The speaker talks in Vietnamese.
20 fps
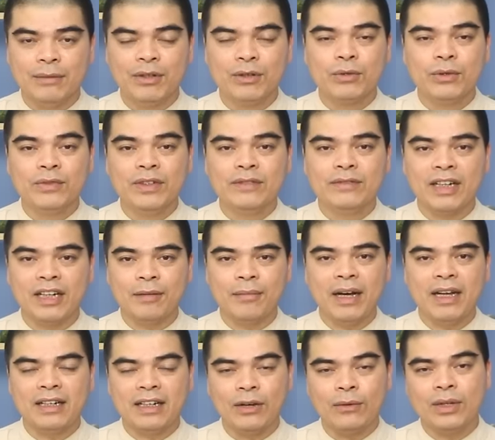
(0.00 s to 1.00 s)
cảm ơn quý vị và các
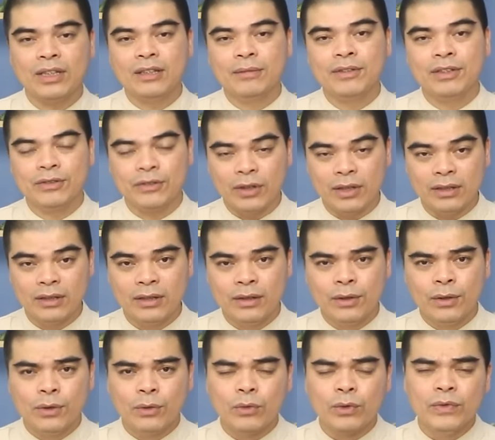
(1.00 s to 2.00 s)
bạn đã quan tâm theo dõi.
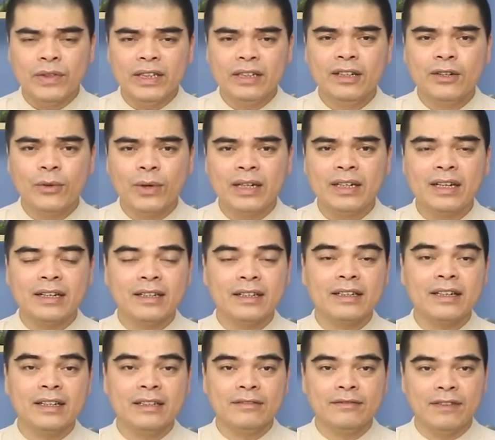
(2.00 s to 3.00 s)
Quý vị đừng quên đăng
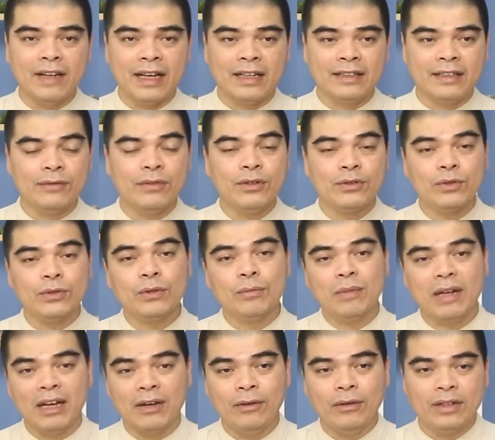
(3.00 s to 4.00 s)
ký kênh và nhấn vào chuông
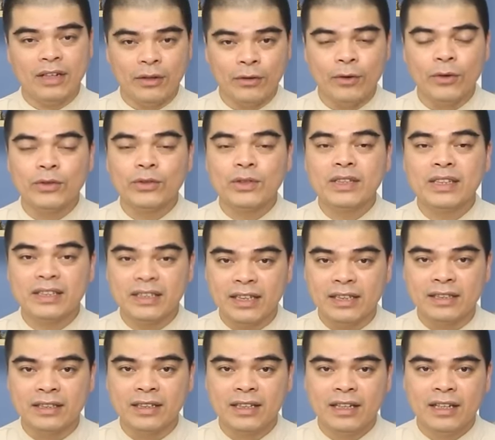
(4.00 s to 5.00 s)
thông báo để ủng hộ cho chương
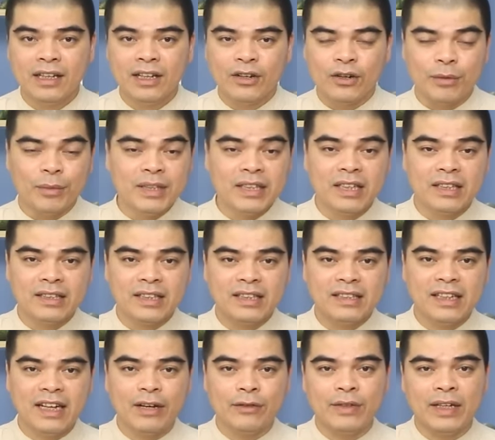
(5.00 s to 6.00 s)
trình. Còn bây giờ
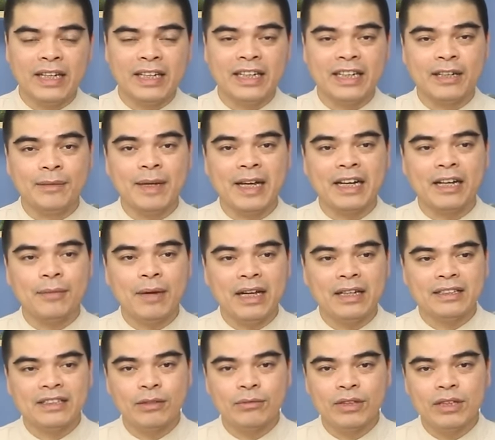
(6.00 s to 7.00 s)
xin chào và hẹn gặp lại các
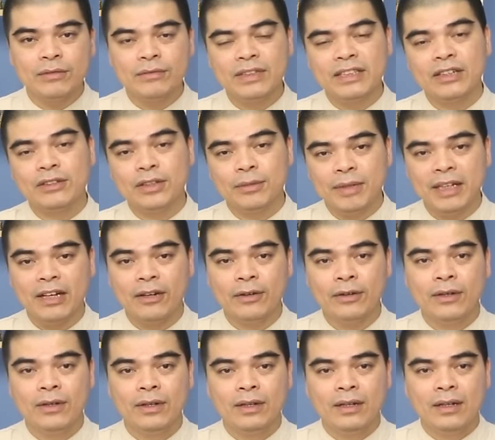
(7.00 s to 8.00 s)
bạn trong những video tiếp theo.
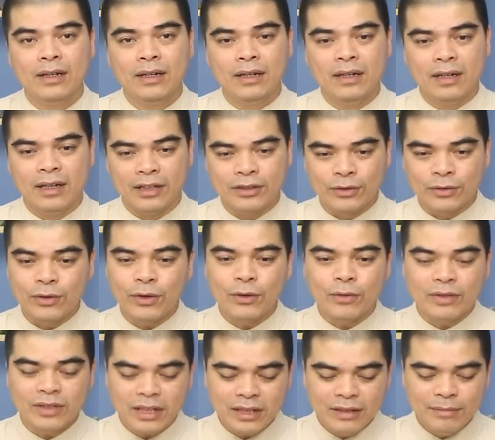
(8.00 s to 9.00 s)
À, chúng tôi
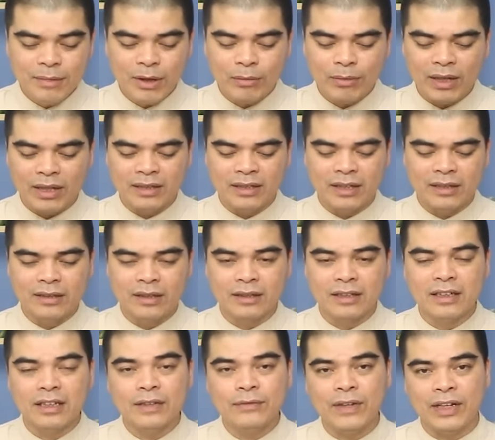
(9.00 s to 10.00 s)
cũng rất mong là nhận được
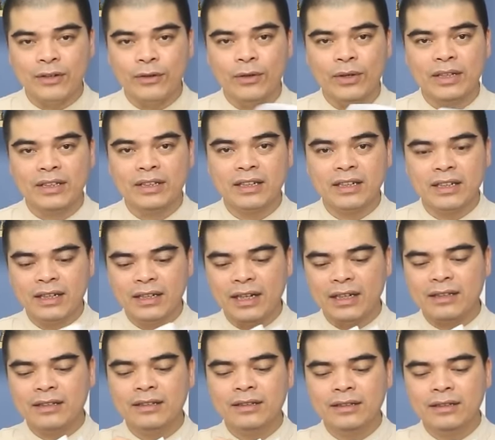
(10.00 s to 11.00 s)
những cái phản hồi, những cái
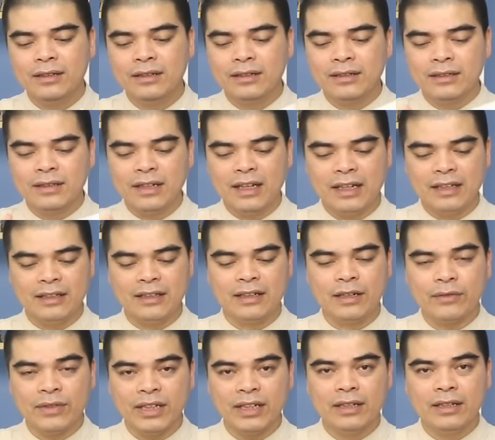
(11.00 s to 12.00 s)
lá thư như thế này từ
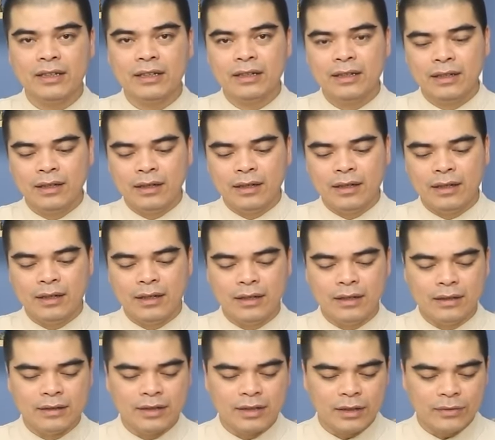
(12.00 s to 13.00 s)
các vị,
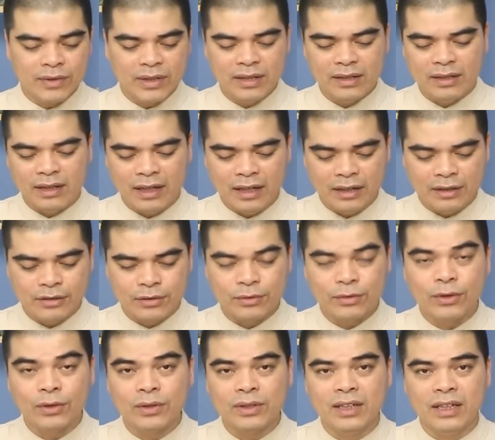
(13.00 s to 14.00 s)
à, từ các vị để
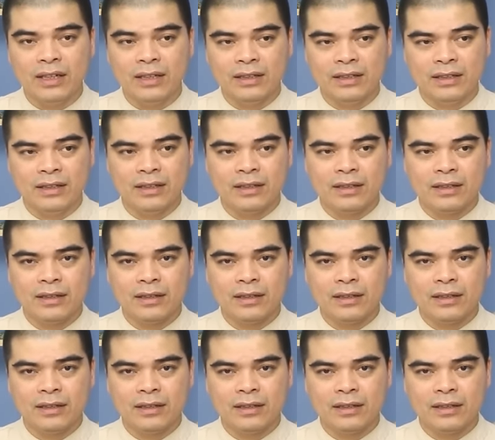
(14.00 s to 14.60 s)
chúng tôi có thể là gì